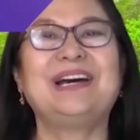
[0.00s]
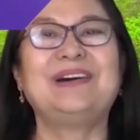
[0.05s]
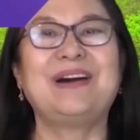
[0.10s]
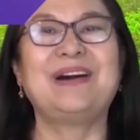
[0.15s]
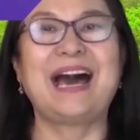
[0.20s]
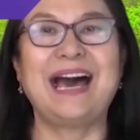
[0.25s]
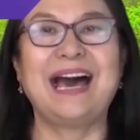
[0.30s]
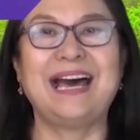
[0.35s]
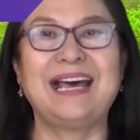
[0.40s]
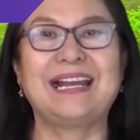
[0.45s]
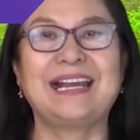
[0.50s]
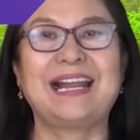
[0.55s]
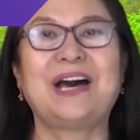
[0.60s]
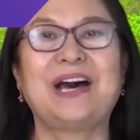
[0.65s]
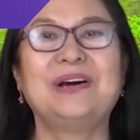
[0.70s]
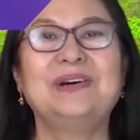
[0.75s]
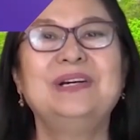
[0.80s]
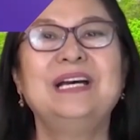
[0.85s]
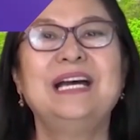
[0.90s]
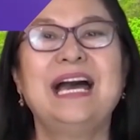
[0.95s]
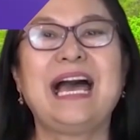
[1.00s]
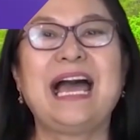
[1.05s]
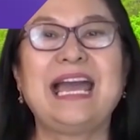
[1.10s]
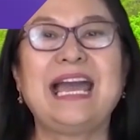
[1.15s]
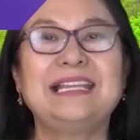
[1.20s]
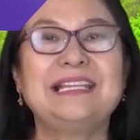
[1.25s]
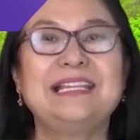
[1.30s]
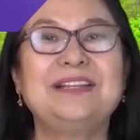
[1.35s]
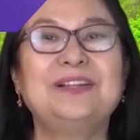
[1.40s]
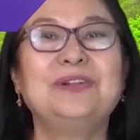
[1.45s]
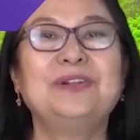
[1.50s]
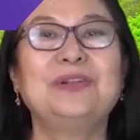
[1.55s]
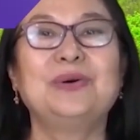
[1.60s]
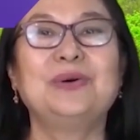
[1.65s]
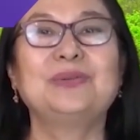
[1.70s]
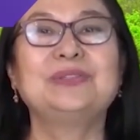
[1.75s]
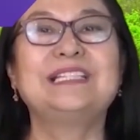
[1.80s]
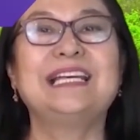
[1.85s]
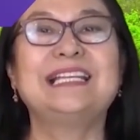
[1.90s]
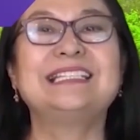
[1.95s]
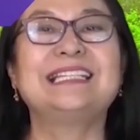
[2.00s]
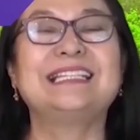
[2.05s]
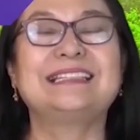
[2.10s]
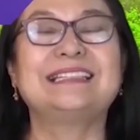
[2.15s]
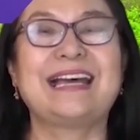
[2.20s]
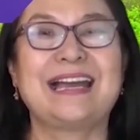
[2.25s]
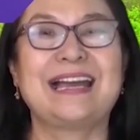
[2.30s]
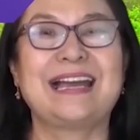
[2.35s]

Sa piling mo tagumpay